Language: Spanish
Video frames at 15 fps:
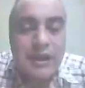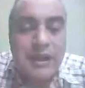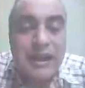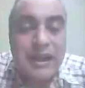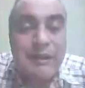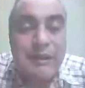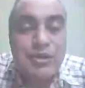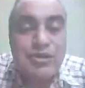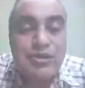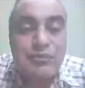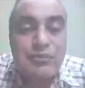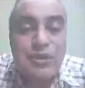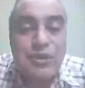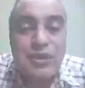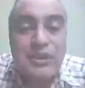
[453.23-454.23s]
acá vemos
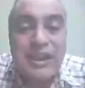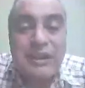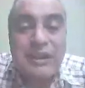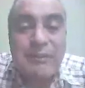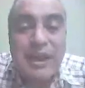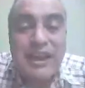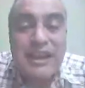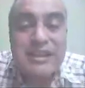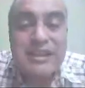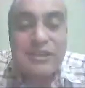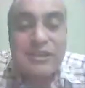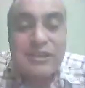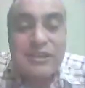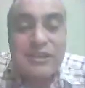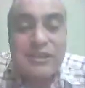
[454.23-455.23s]
un montón de animales que
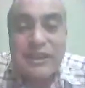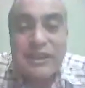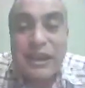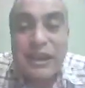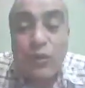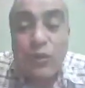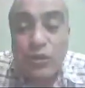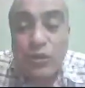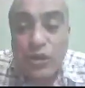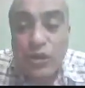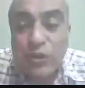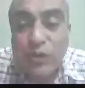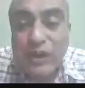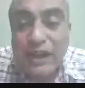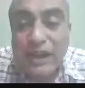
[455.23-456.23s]
seguramente
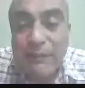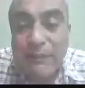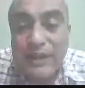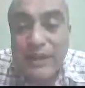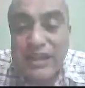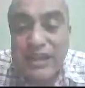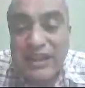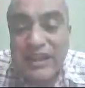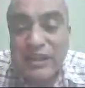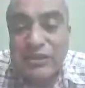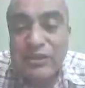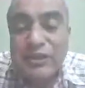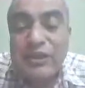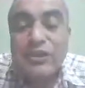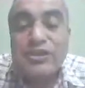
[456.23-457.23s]
algunos por acá pensaban
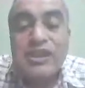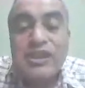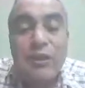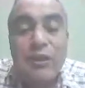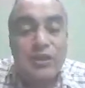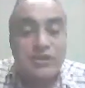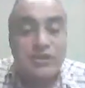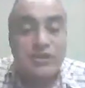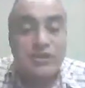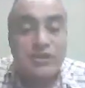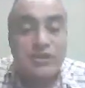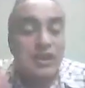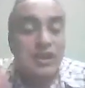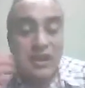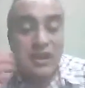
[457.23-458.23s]
que son dinosaurios,
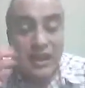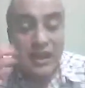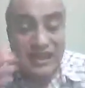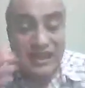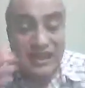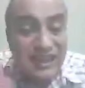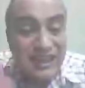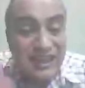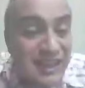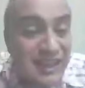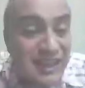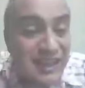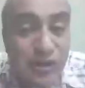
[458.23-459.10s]
¿no? En realidad